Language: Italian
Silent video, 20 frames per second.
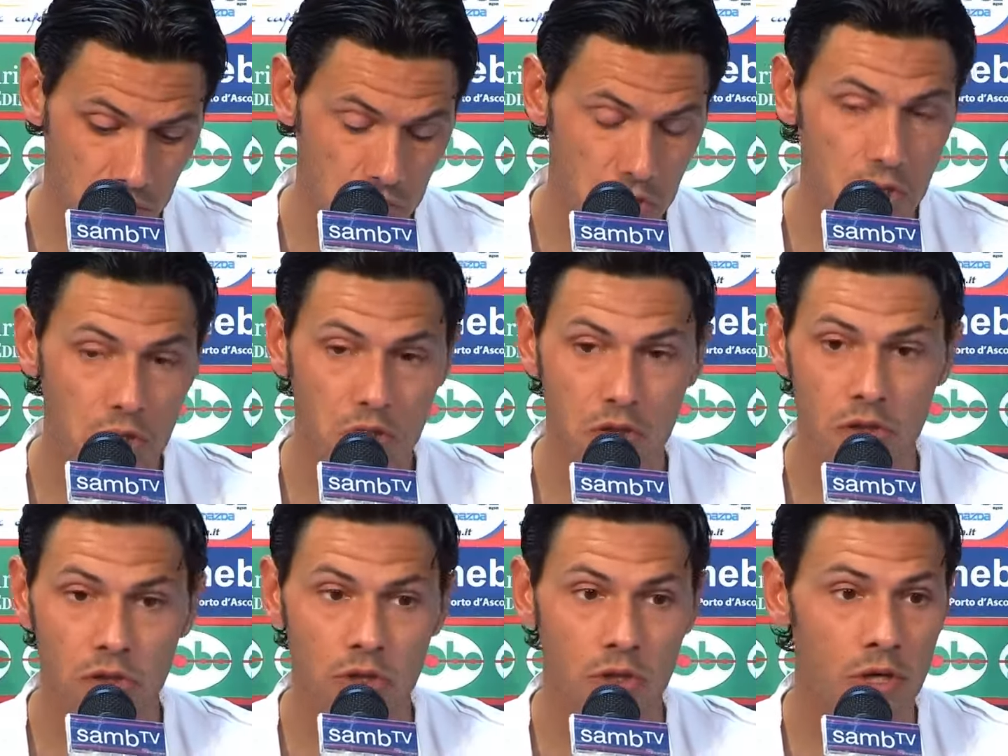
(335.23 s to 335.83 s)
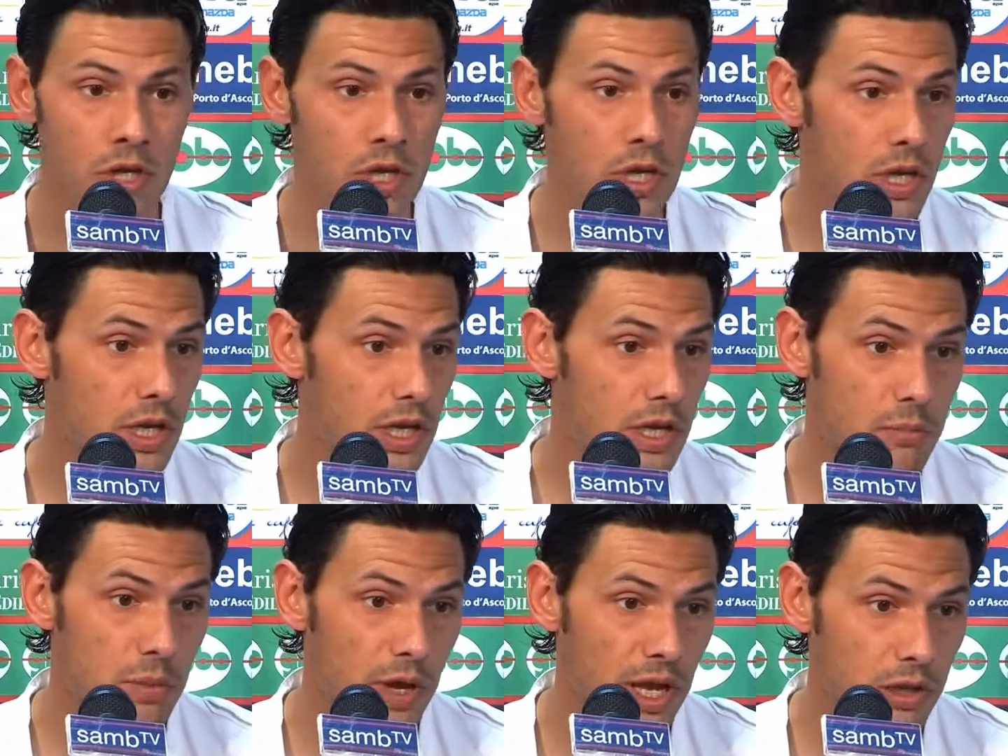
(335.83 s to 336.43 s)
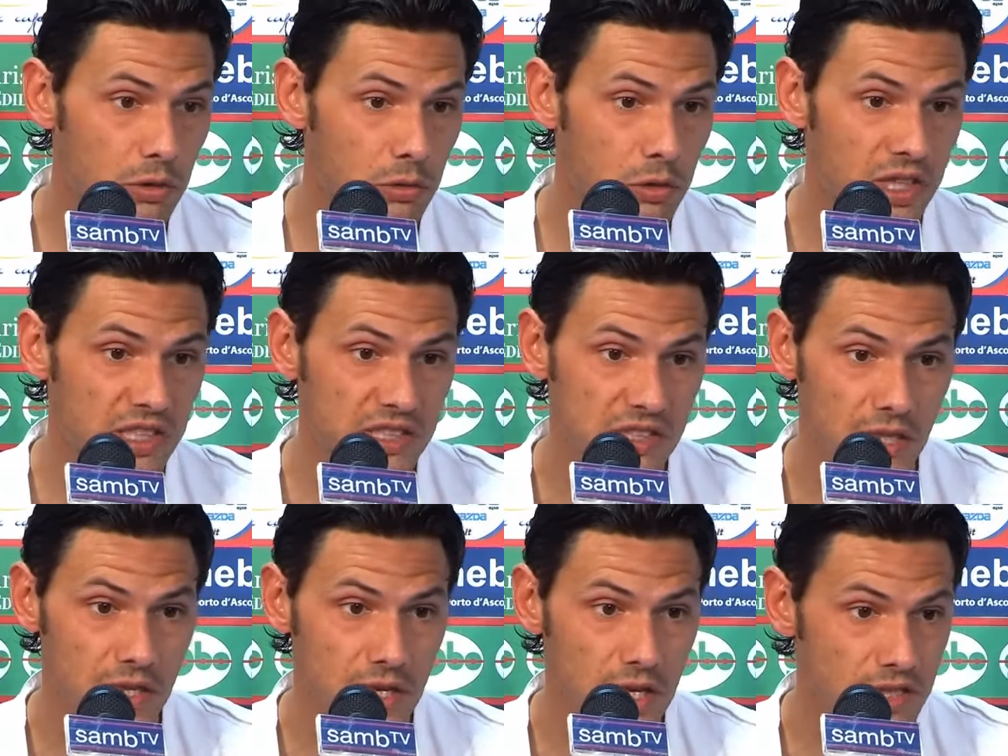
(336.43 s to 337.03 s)
Io, ripeto,
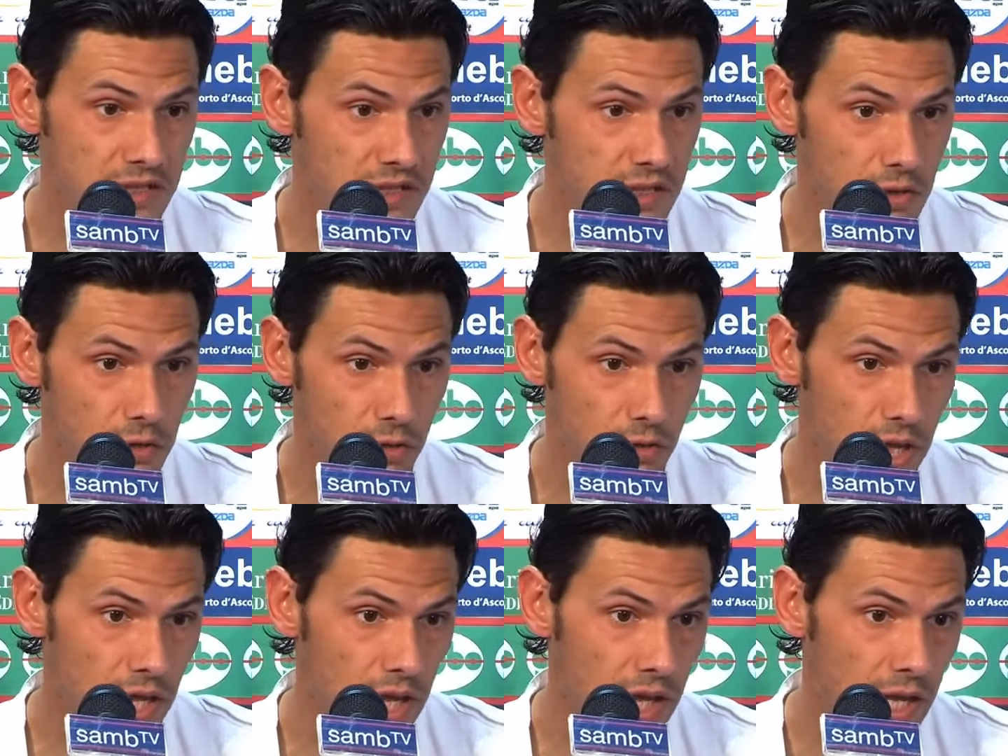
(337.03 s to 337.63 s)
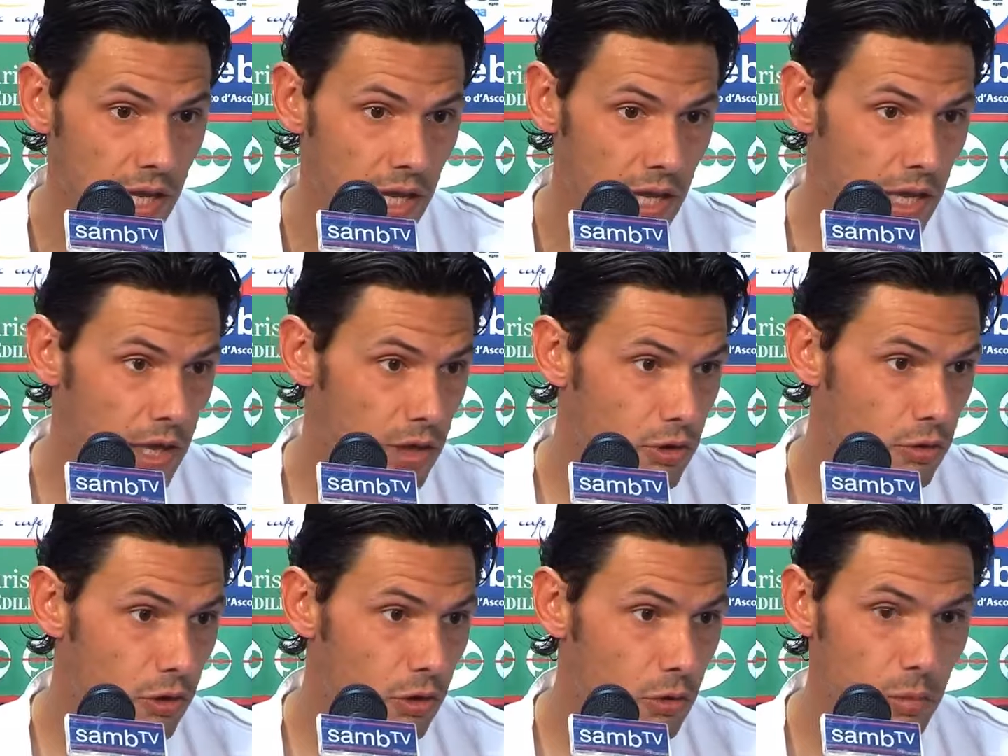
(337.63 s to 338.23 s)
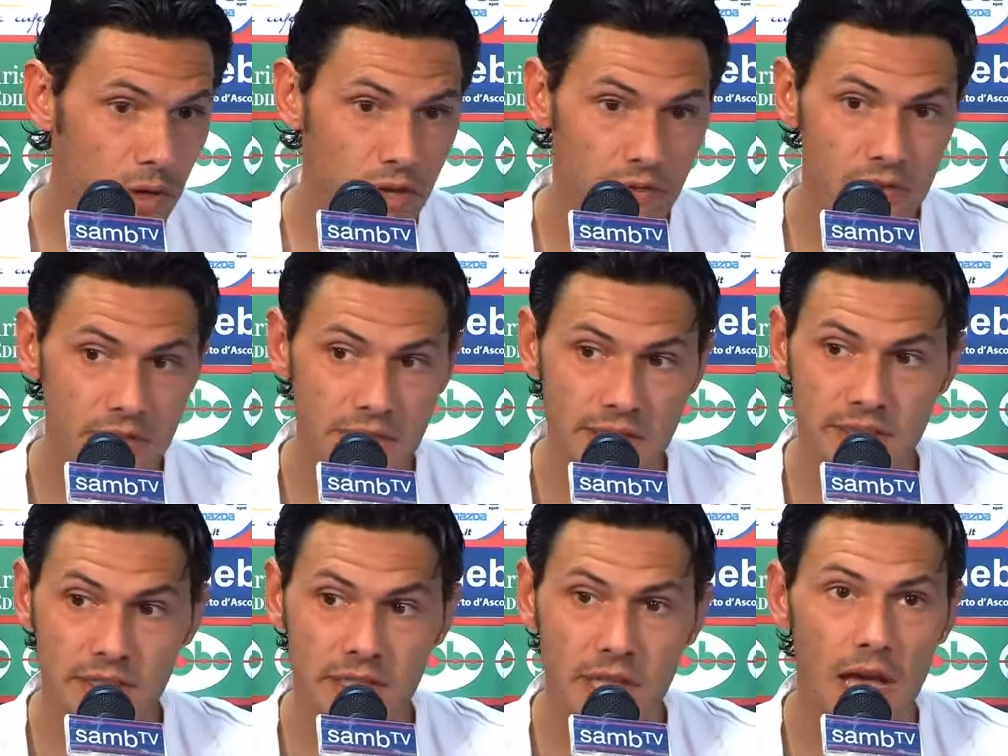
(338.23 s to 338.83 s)
rassegnazione non l'ho mai
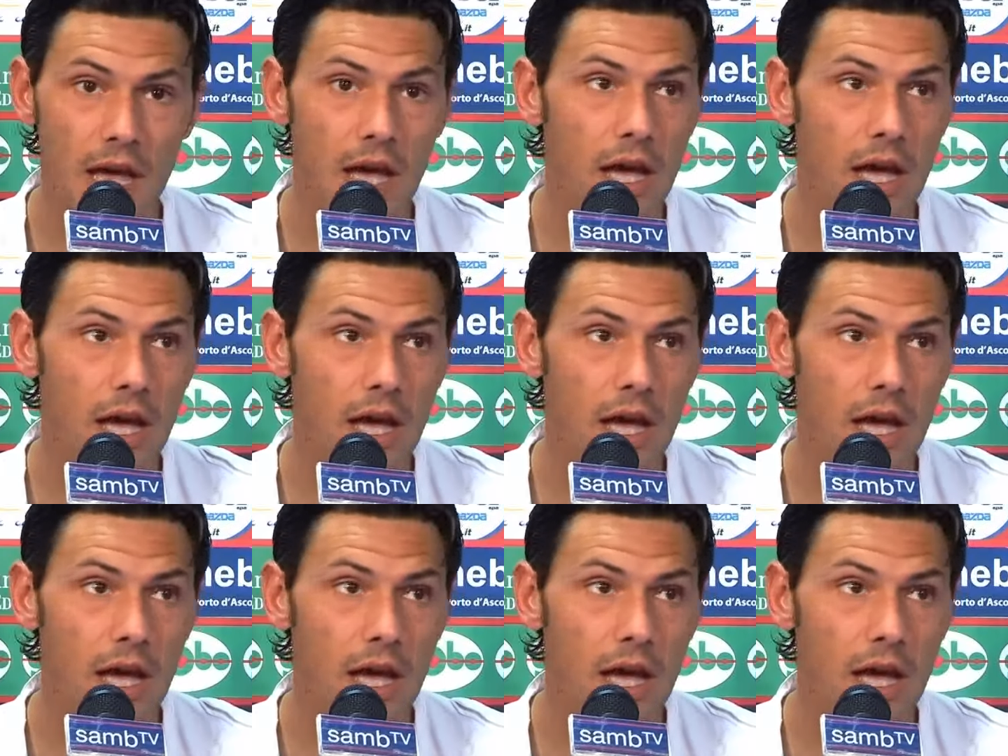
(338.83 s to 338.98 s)
vista,